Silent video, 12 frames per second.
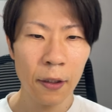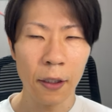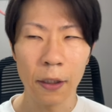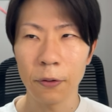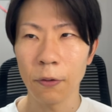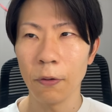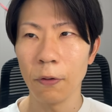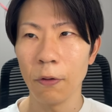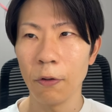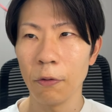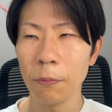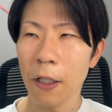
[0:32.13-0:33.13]
えっ
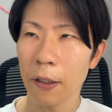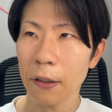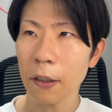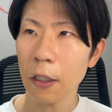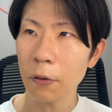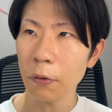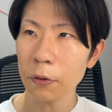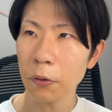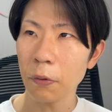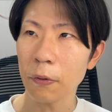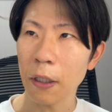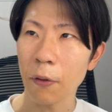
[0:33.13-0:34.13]
と、まあ、過去
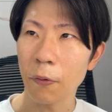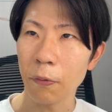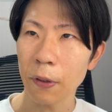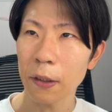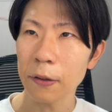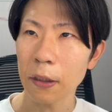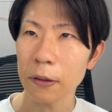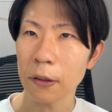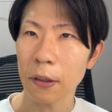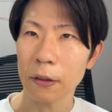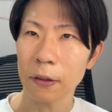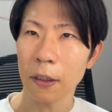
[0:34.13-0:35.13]
動画をご覧になっ
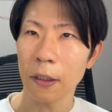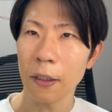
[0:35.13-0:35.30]
た方、